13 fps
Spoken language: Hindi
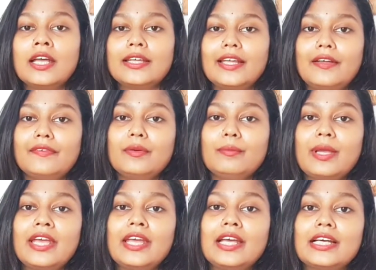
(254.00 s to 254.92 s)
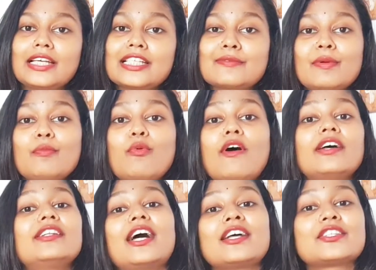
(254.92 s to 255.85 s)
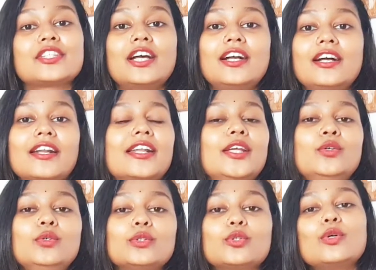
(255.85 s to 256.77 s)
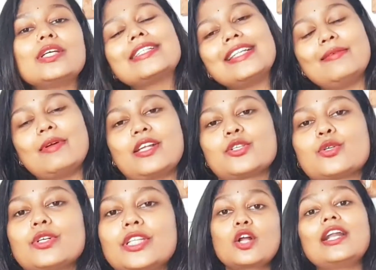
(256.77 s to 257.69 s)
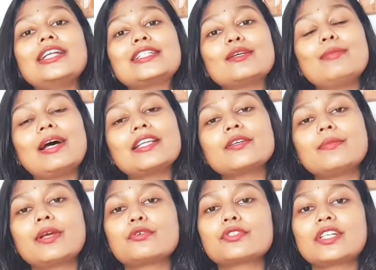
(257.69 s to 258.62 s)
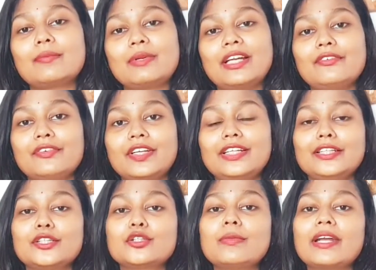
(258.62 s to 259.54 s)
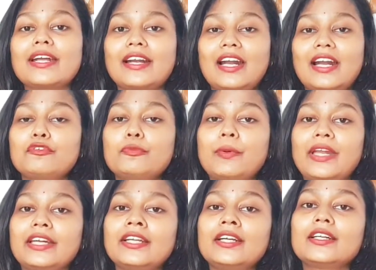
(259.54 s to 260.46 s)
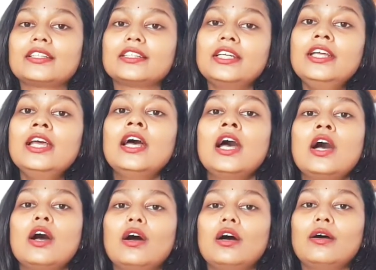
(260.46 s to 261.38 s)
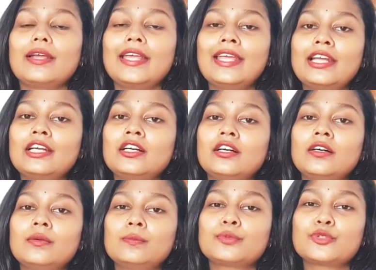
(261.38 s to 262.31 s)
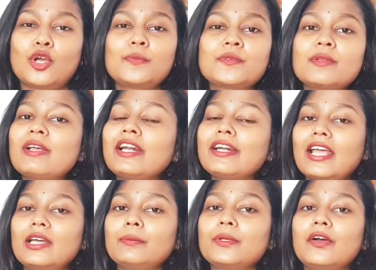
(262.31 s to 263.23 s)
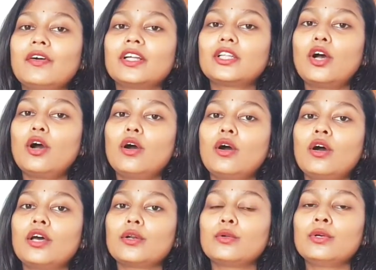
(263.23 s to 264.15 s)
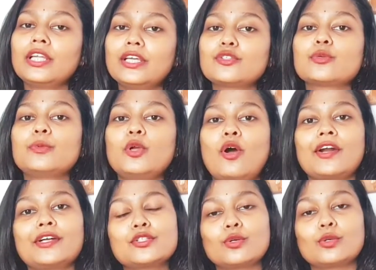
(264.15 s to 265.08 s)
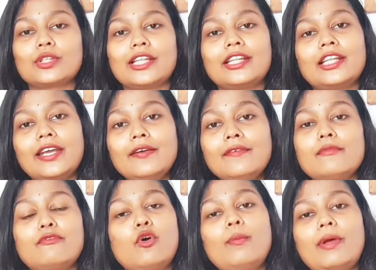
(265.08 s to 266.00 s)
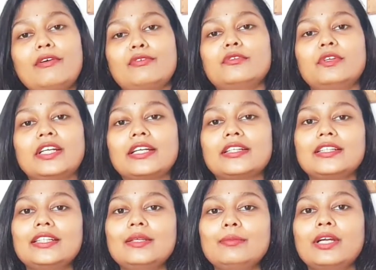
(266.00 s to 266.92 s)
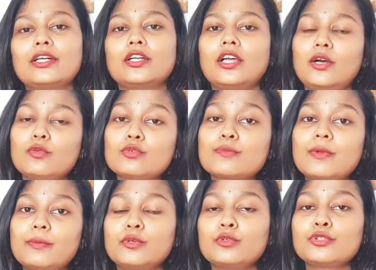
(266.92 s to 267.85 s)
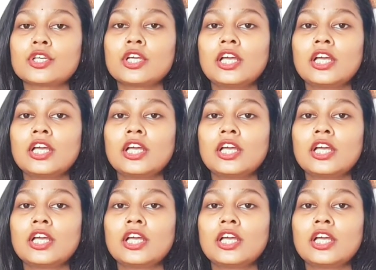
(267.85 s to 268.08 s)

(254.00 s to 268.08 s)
या फिर मैं इसमें बहुत अच्छा कर रही हूँ तो इसलिए मैंने छोड़ कॉलेज के बाद जब मैं कुछ टाइम के लिए फ्री थी तो मैं क्राफ्ट और पेंटिंग करती थी एक शॉप से मैंने टाइप किया हुआ था और उनके जो भी ऑर्डर्स होते थे वो मैं फुलफिल करती थी बट उसमें भी कुछ